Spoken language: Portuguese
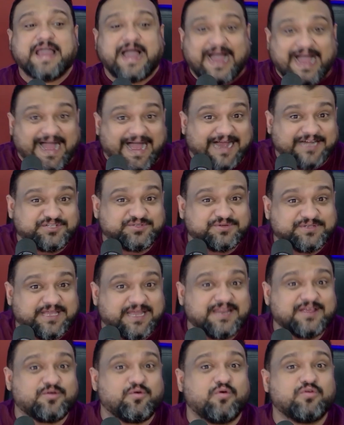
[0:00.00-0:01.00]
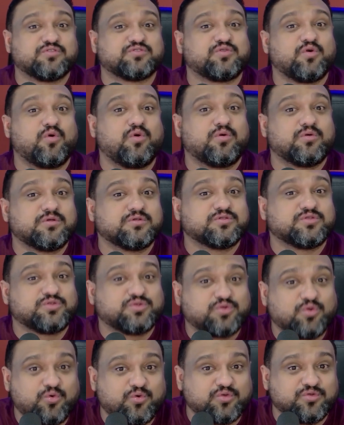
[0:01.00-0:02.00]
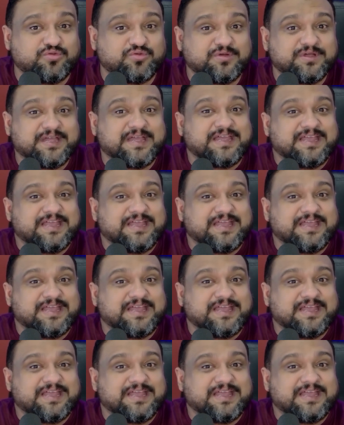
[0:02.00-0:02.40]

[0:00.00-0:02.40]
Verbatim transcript: Acho que ele contou tudo.